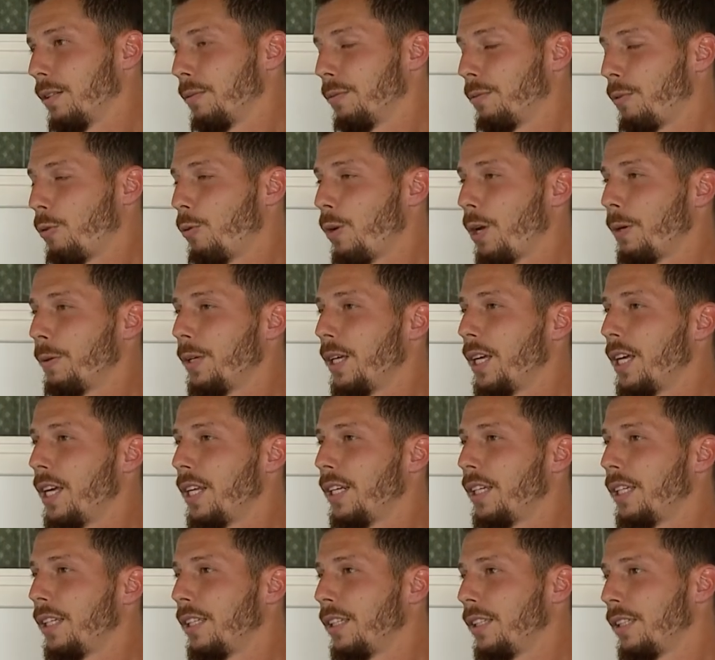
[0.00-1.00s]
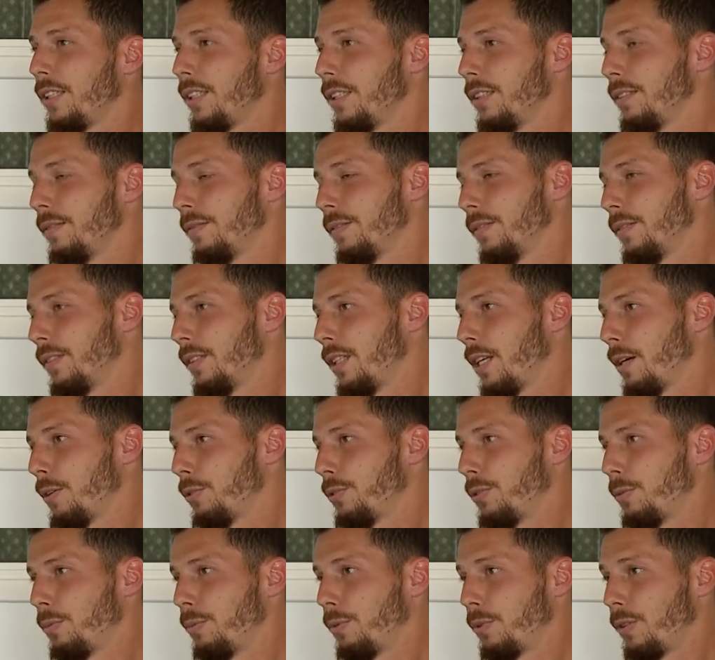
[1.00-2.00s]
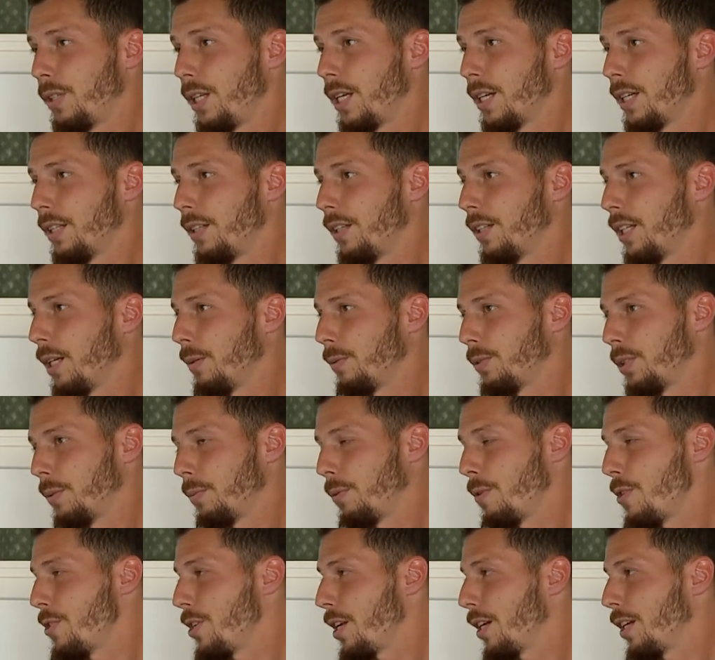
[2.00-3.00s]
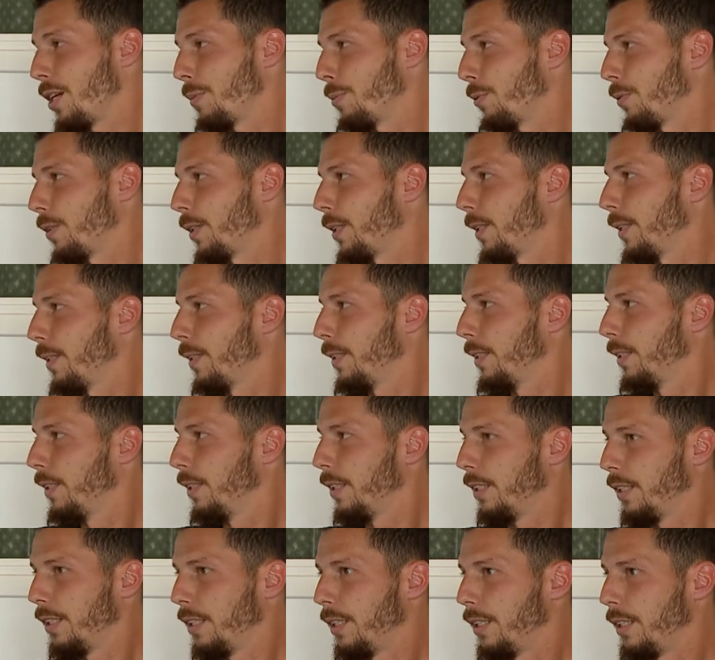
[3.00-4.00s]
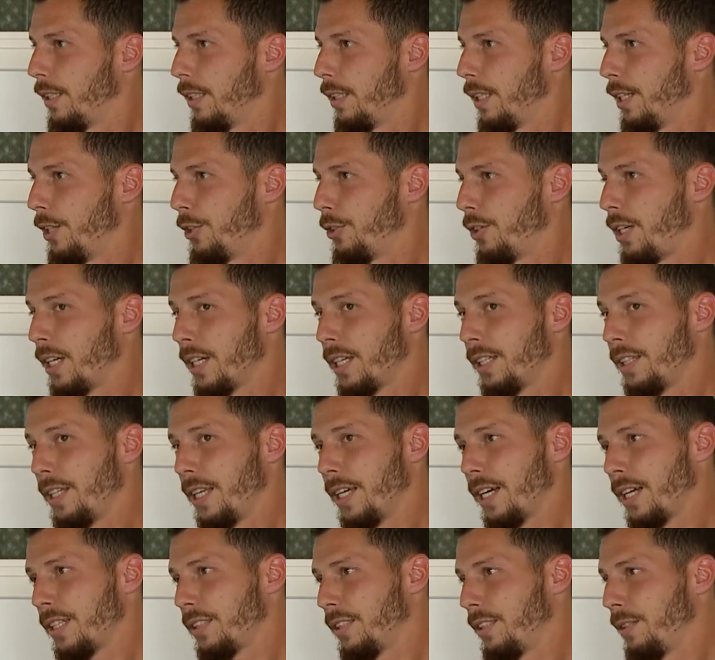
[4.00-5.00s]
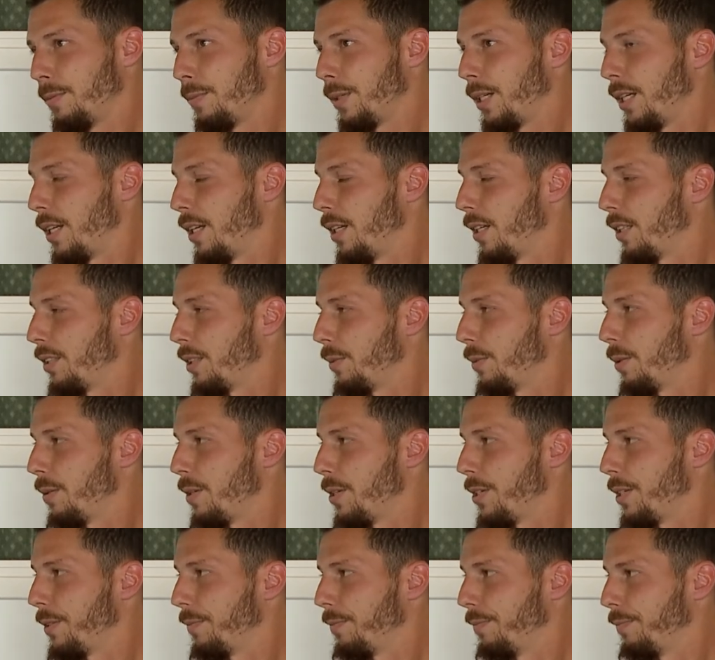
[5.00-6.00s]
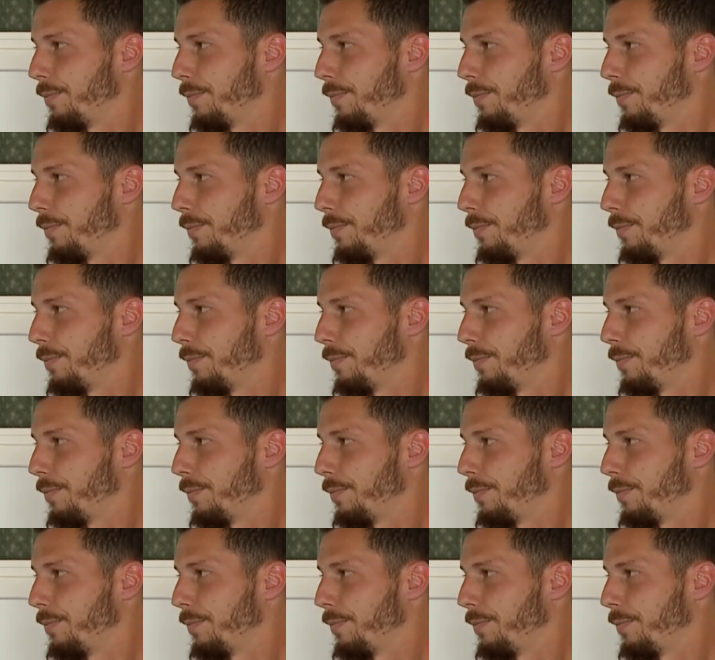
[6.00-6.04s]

jugar bien y las oportunidades que tengamos aprovecharla porque ellos las que tengan siempre las, aprovechan.